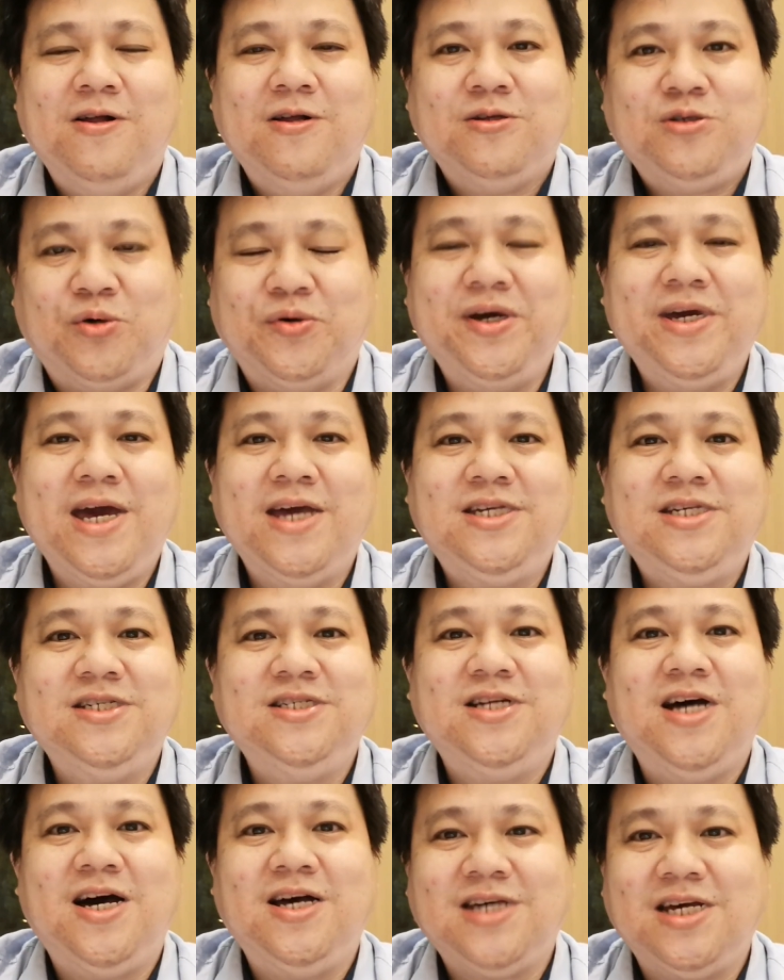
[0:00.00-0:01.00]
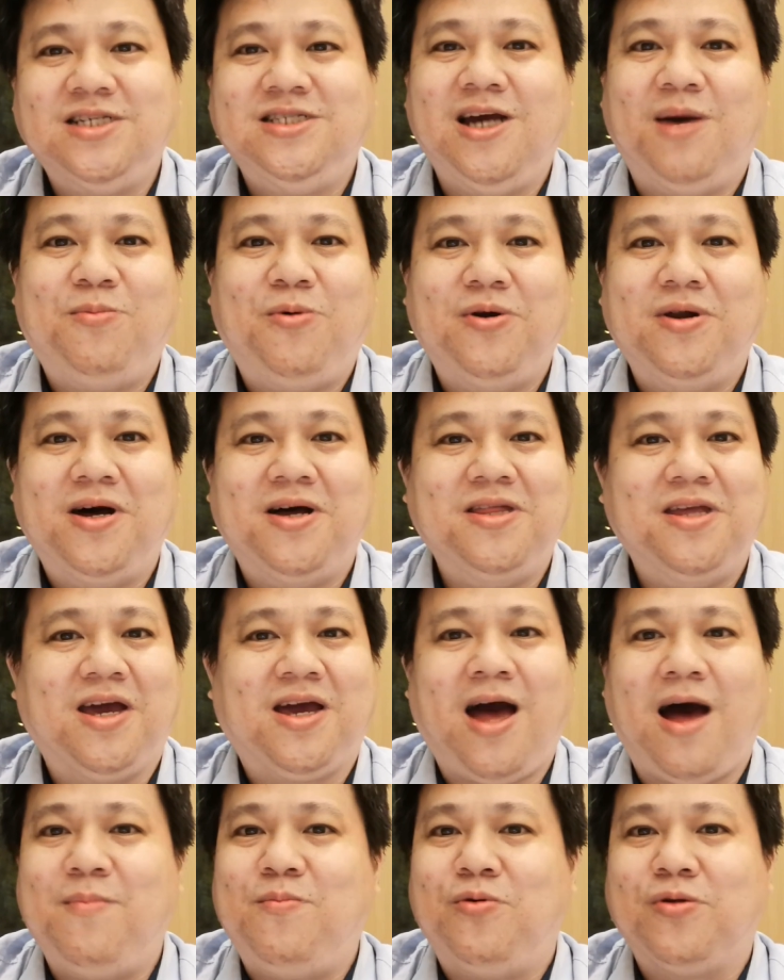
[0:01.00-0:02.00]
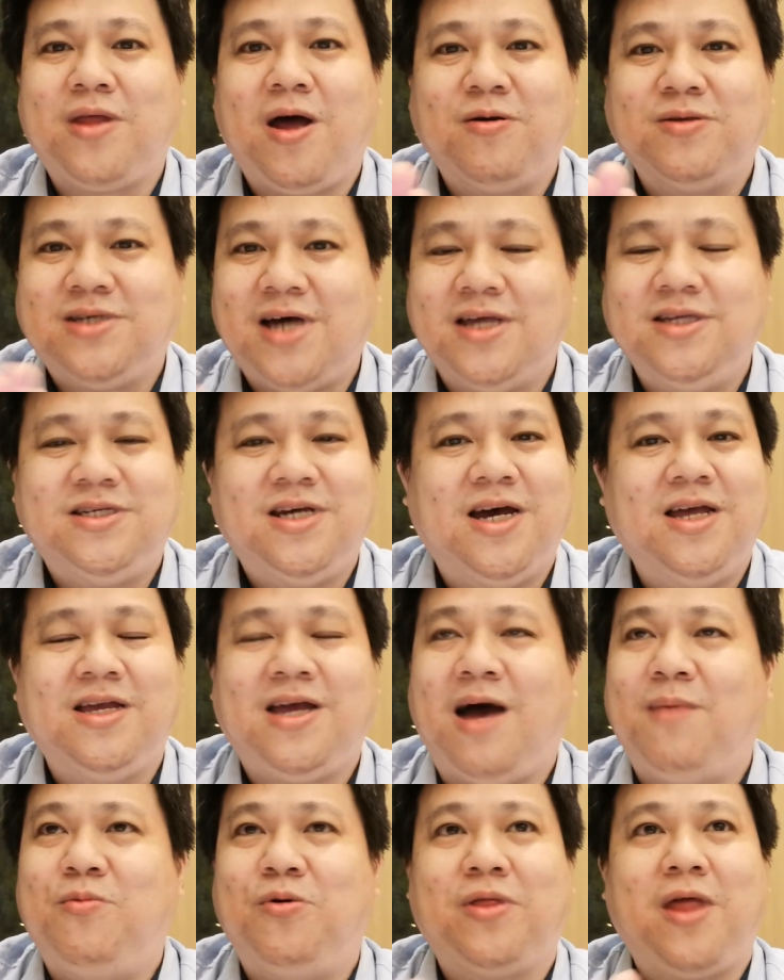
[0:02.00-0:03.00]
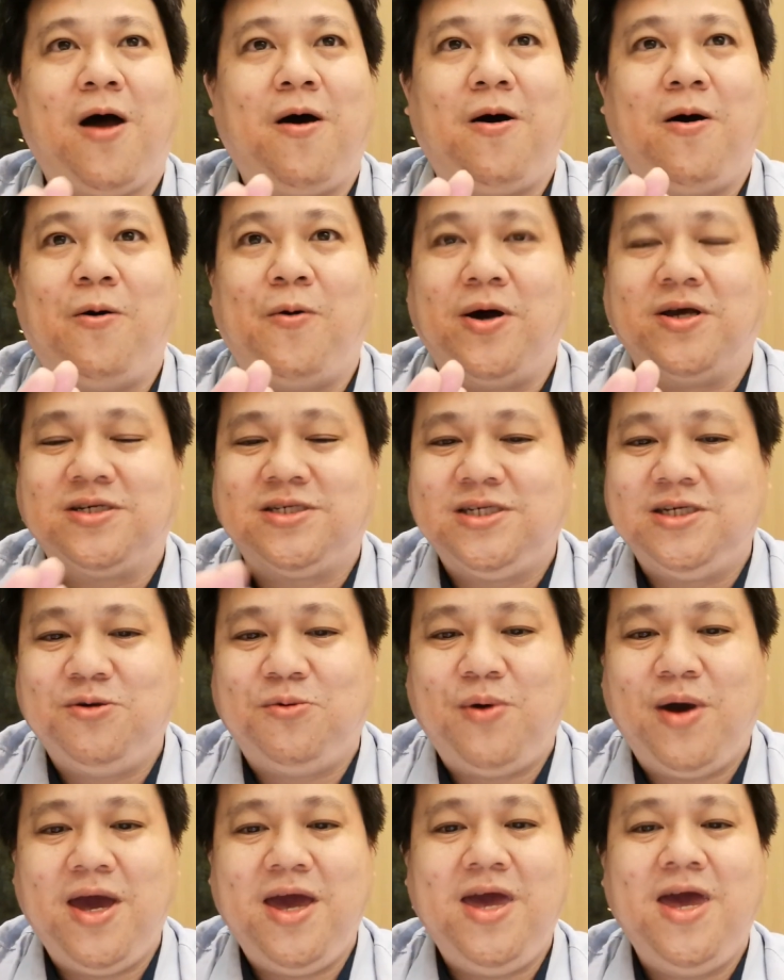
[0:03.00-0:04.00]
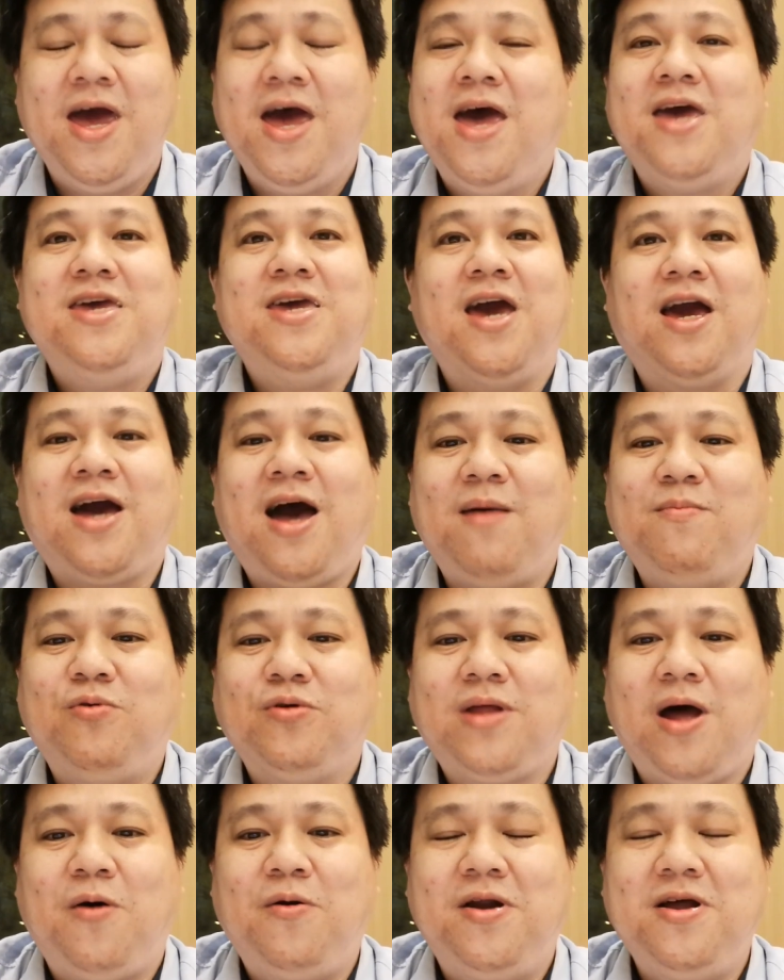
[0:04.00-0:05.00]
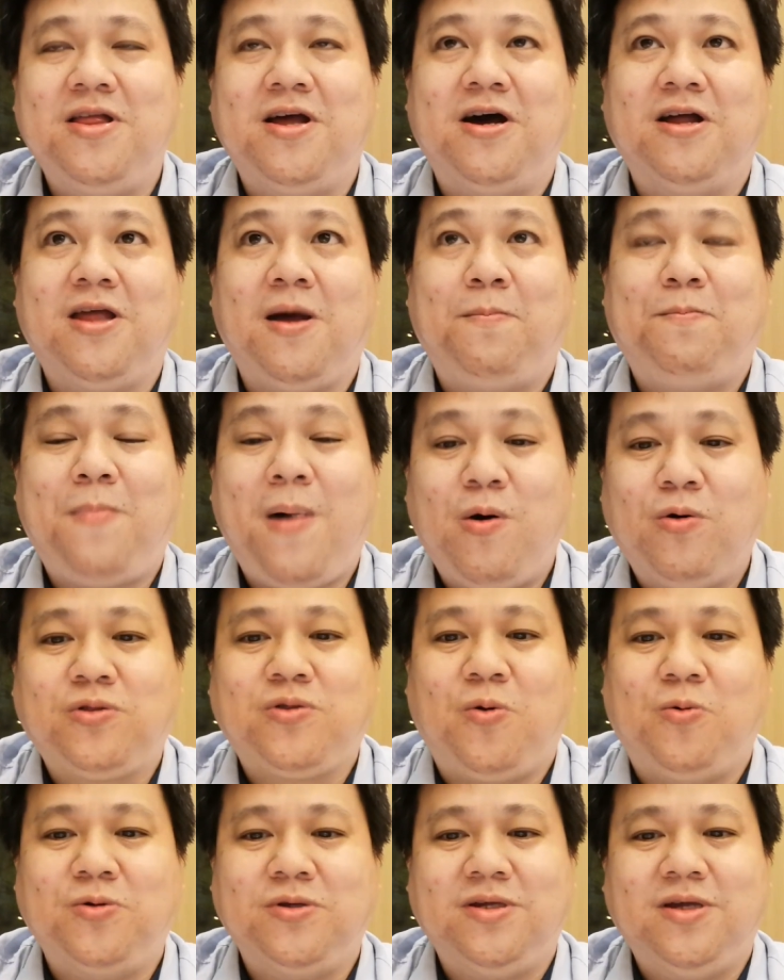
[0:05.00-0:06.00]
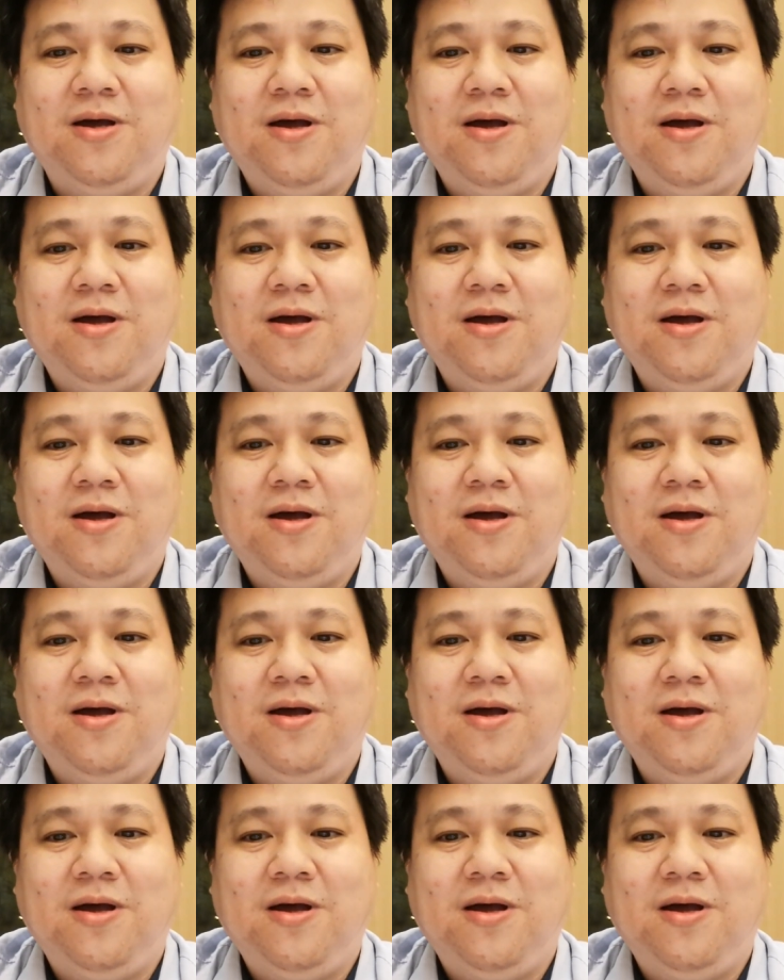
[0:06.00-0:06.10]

总而言之呢，在新加坡呢你看不到战争，看不到示威，也看不到任何的暴动。